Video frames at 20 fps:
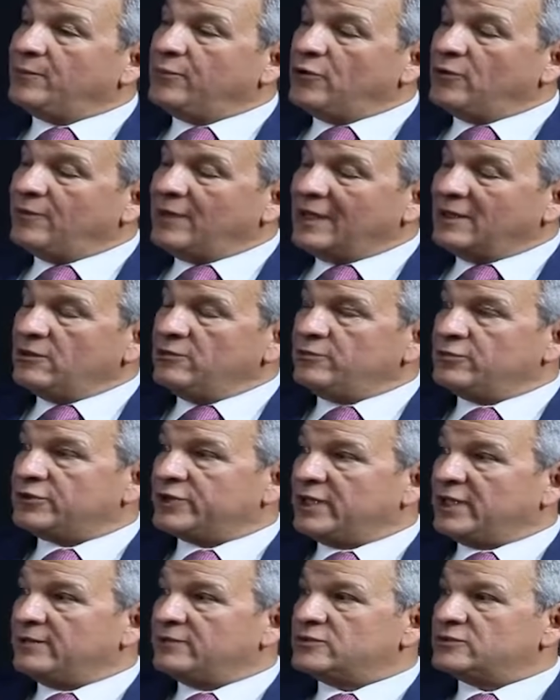por varios
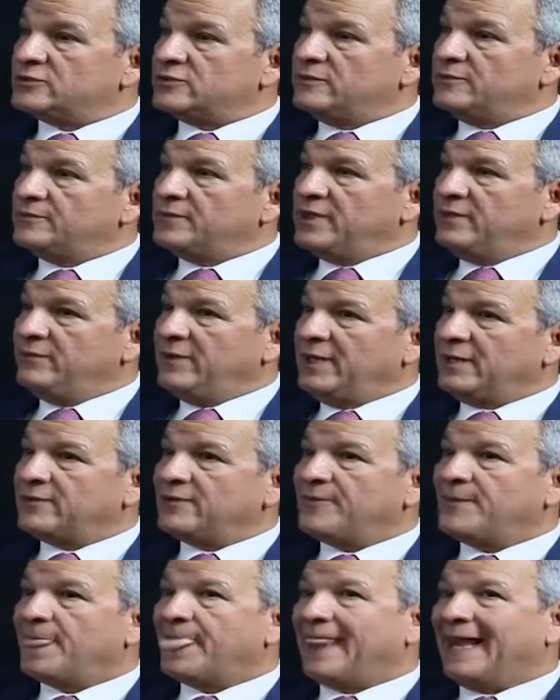motivos.
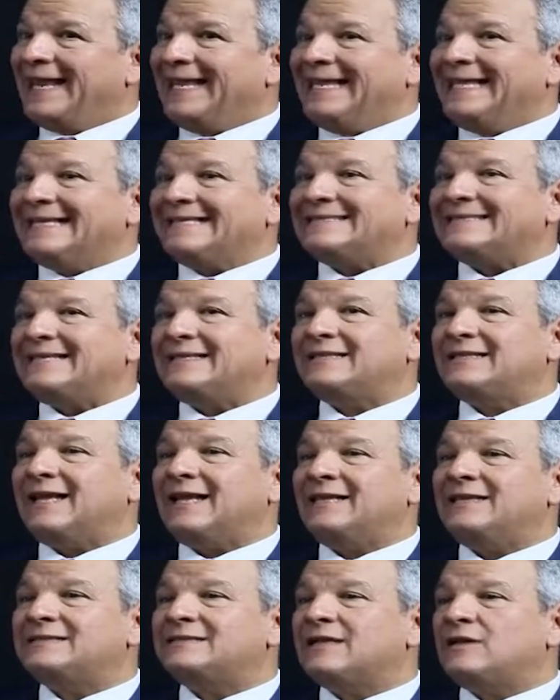Primero, se
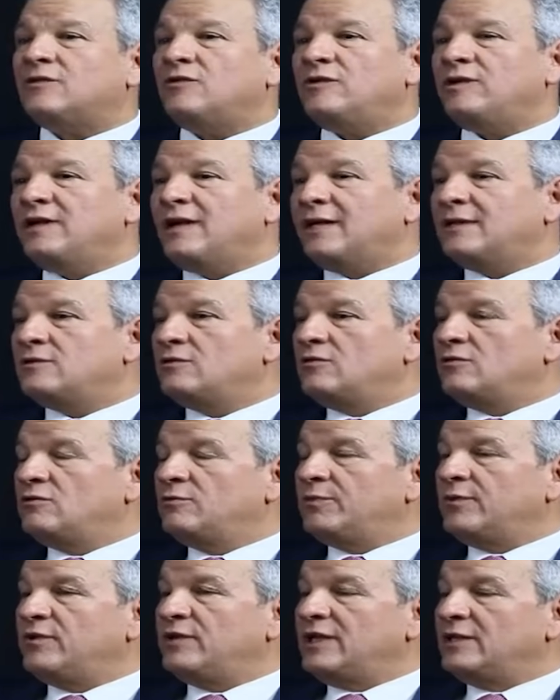está desarrollando
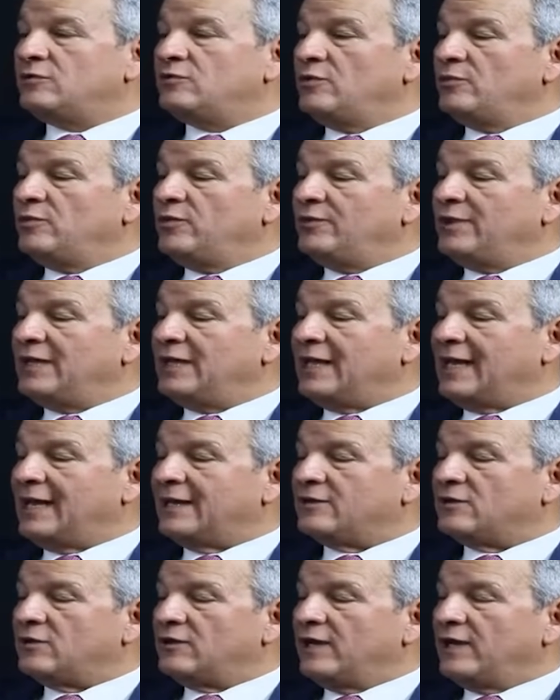un proyecto
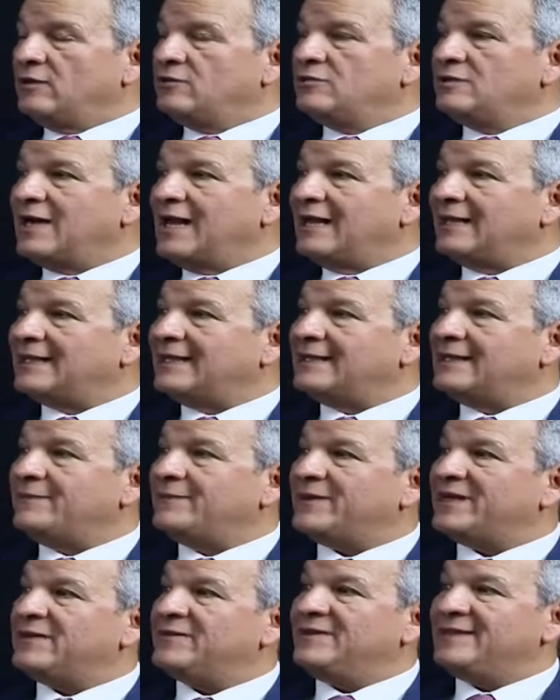inmobiliario en un área
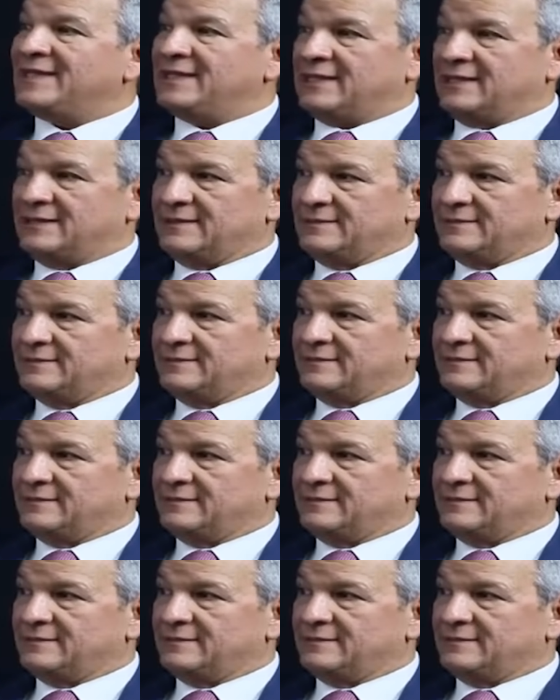deprimida.